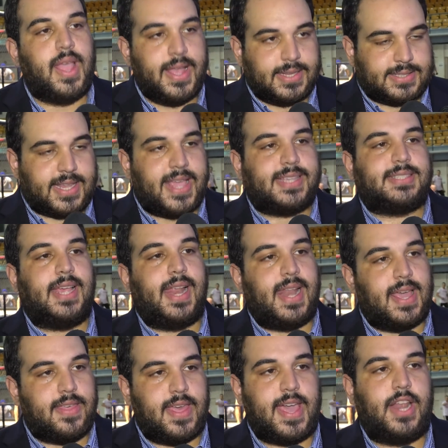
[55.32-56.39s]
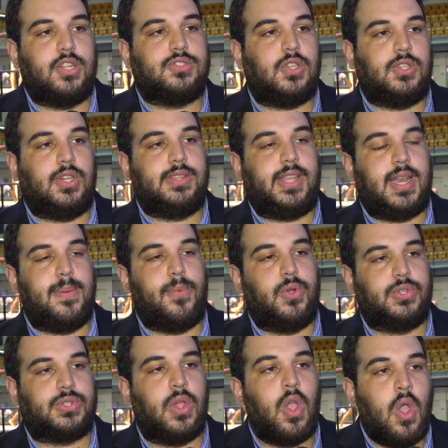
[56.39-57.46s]
Sí, esa es la idea. Nosotros
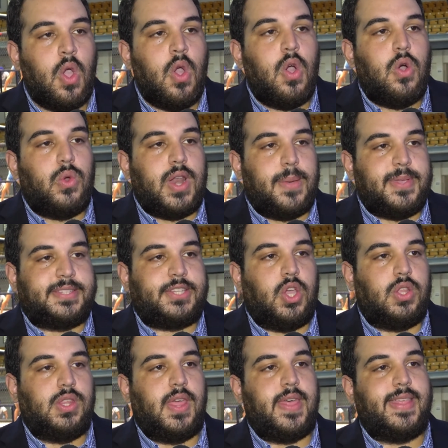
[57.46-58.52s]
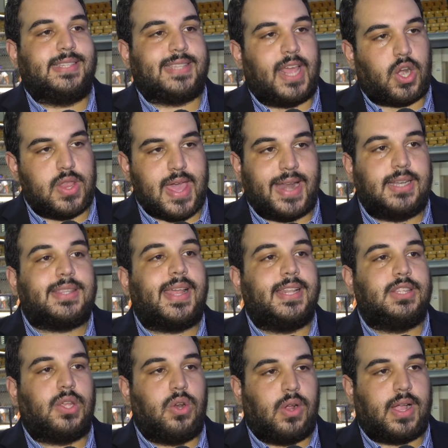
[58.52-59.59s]
tenemos una visión de desarrollar el
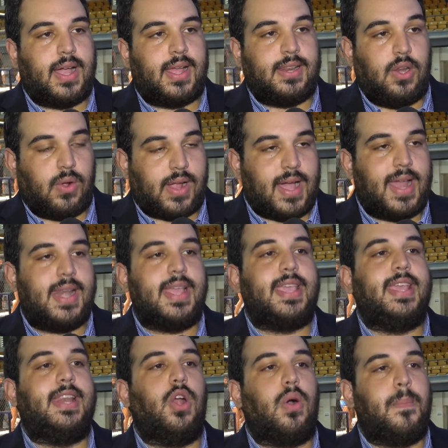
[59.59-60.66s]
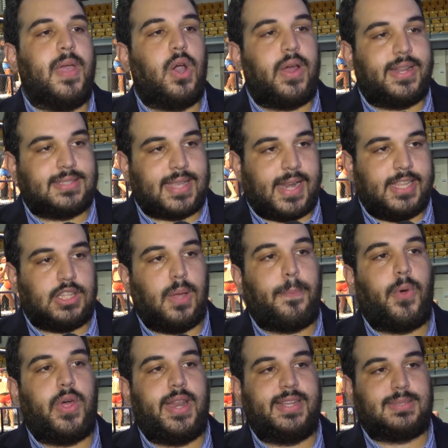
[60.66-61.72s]
talento local y los mejores talentos,
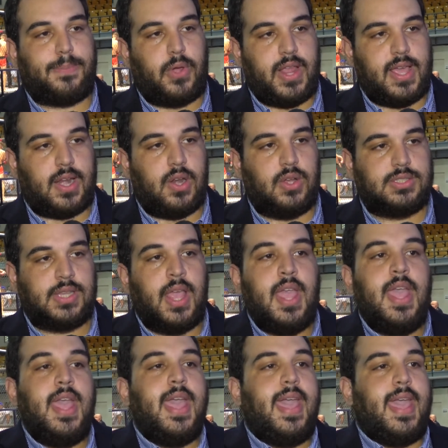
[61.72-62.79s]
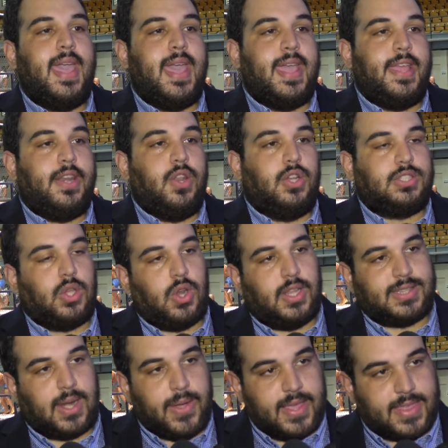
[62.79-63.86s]
poder exponerlos, eh, no solo
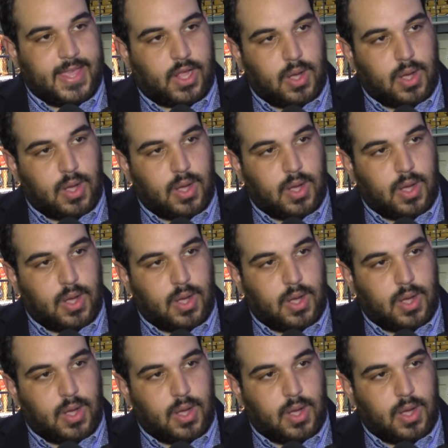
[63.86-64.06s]
a través de,